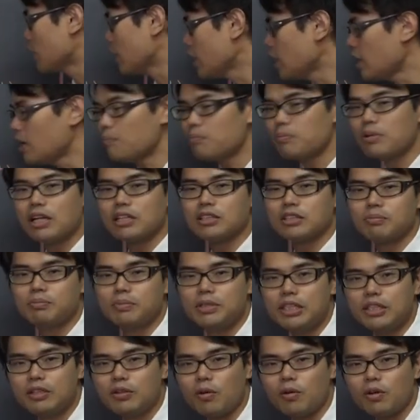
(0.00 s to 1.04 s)
れ A プラス
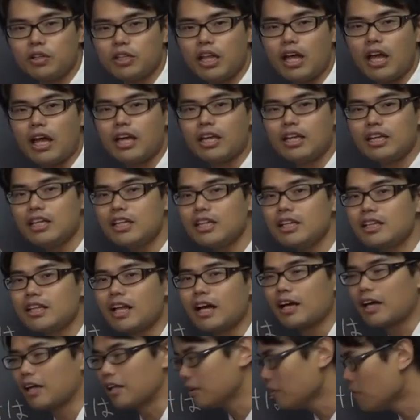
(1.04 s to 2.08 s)
B 通りでいいん
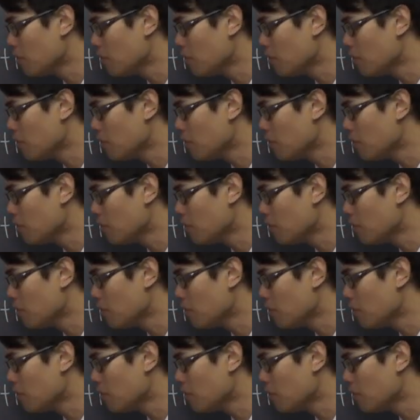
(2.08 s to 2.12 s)
だけ